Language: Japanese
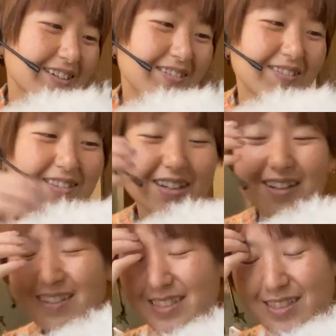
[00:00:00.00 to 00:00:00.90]
こんな
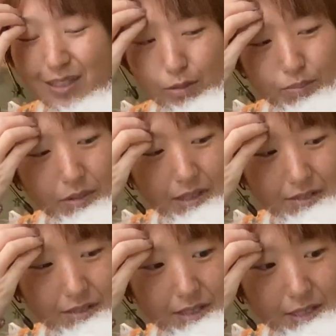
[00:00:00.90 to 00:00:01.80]
感じでいっぱい
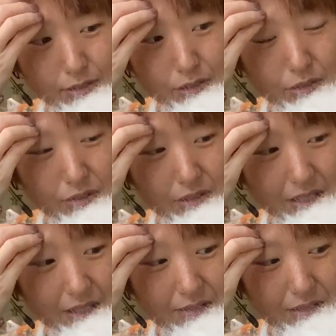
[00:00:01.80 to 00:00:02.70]
グッズを揃え
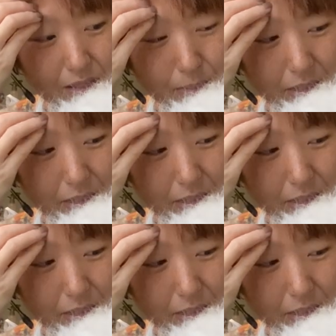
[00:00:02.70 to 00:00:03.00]
たのでま